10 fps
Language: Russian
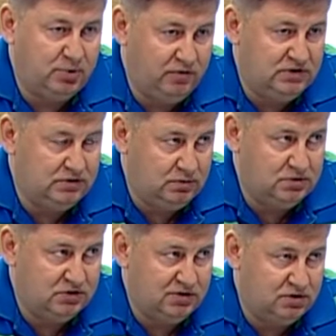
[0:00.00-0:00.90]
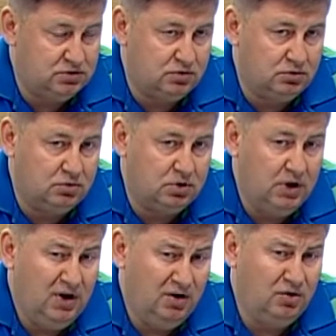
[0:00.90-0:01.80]
профессий там, силовых структур,
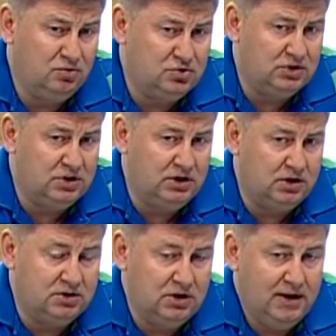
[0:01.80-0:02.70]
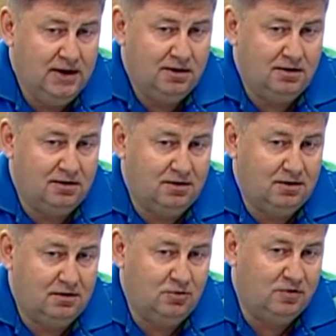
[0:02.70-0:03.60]
ее нужно делать.
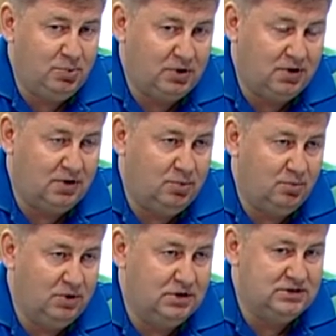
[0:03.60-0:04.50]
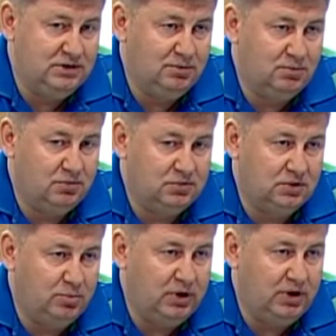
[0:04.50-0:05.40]
Ну, во-первых, как бы мы снимем
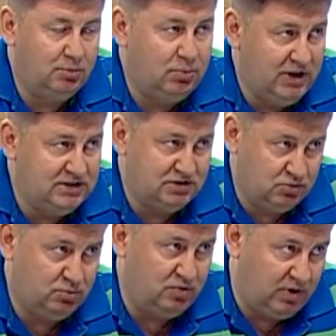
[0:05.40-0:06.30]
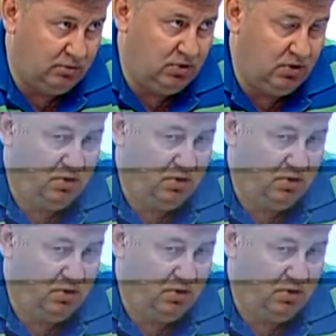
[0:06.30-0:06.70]
этот барьер боязни службы в армии.